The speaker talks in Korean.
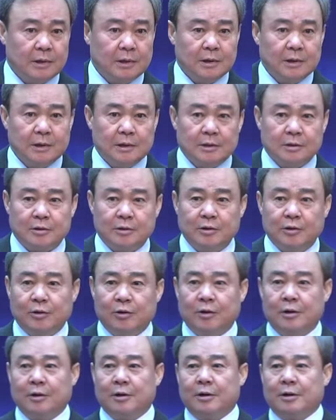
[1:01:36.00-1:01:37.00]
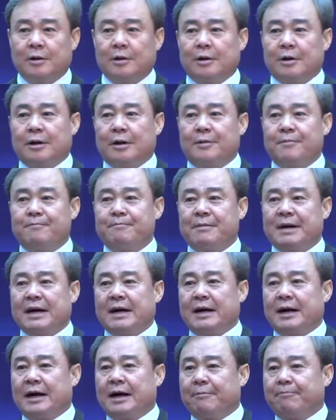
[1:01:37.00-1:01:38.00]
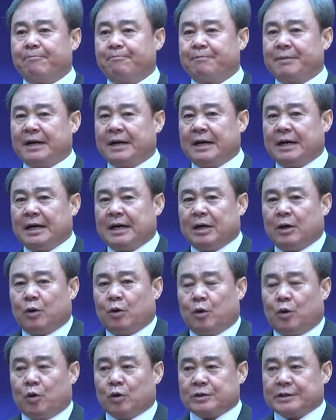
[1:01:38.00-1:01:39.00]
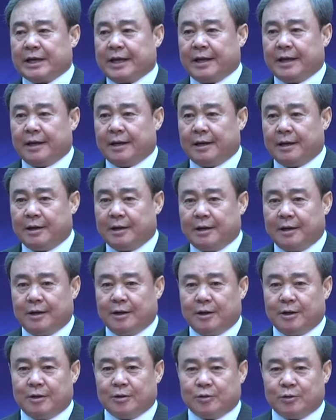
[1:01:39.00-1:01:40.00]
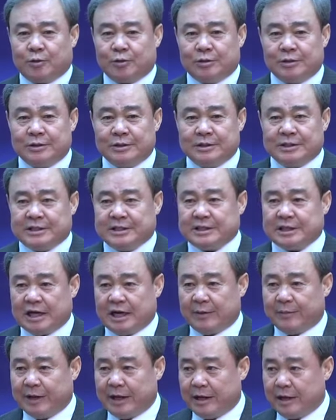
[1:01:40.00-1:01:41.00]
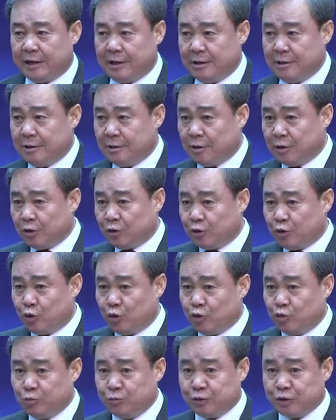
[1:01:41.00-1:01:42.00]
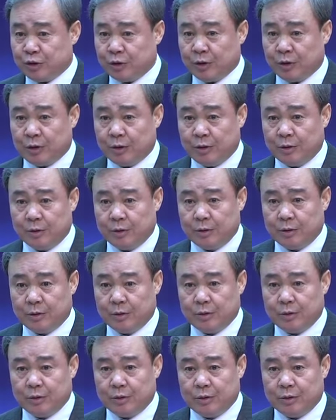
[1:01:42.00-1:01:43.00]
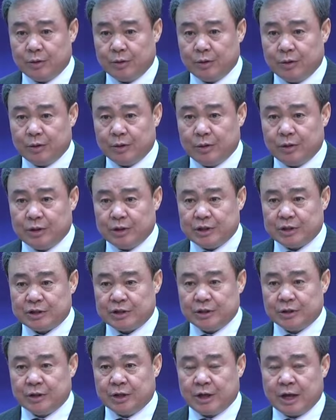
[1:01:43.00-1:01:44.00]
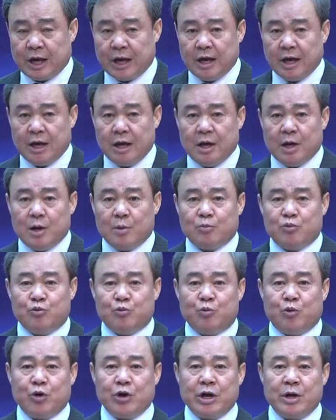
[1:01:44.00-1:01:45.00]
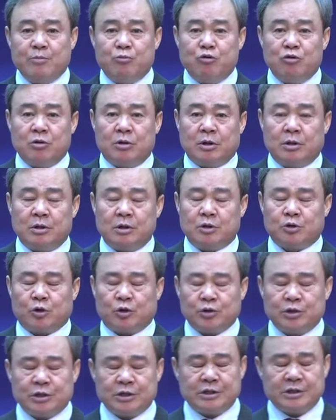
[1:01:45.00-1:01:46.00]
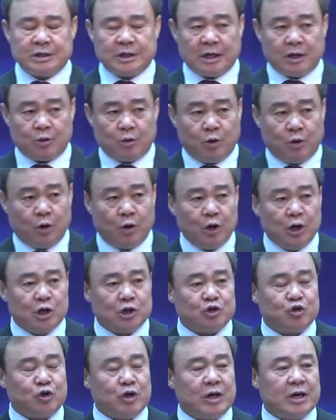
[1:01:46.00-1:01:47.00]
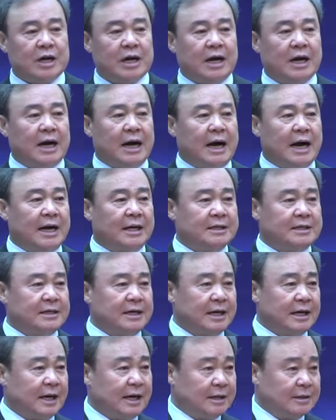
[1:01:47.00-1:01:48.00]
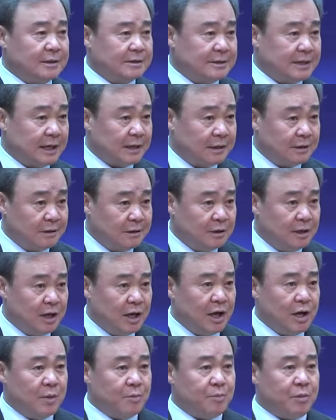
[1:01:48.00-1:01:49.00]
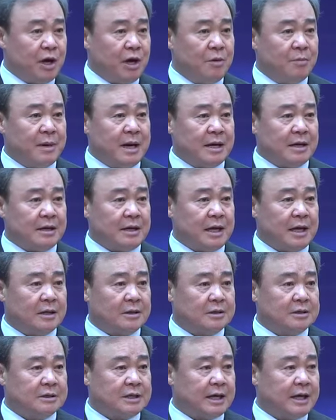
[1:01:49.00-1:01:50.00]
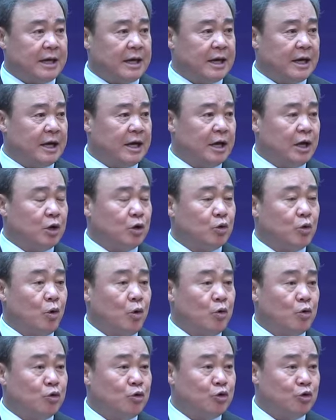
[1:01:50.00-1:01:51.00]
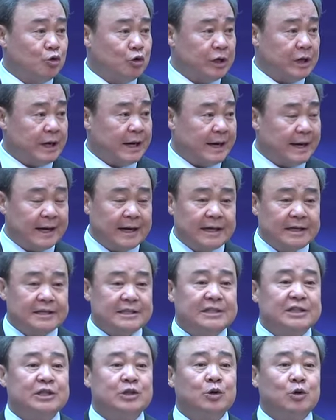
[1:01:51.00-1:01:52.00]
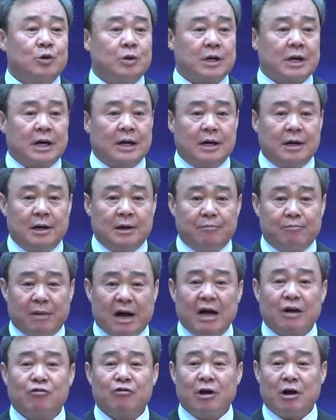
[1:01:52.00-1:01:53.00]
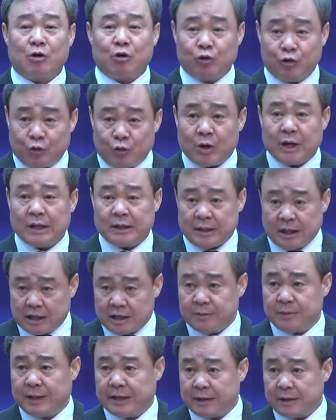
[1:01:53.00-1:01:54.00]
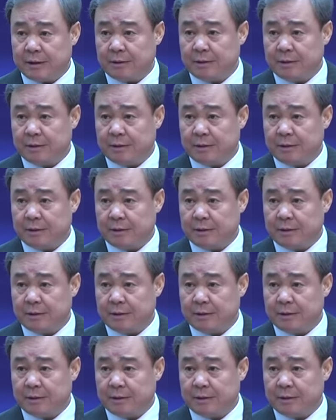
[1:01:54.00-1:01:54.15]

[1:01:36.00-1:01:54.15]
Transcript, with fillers: 그리고 엄마, 아빠 옷에 또는 지갑에 있는 것도 훔쳐요. 성경에 부모의 물건을 도적질하고 죄가 아니라 하는 자는 멸망케 하는 자의 동륜이라 지옥 갈 마귀하고 똑같다 그 말이요.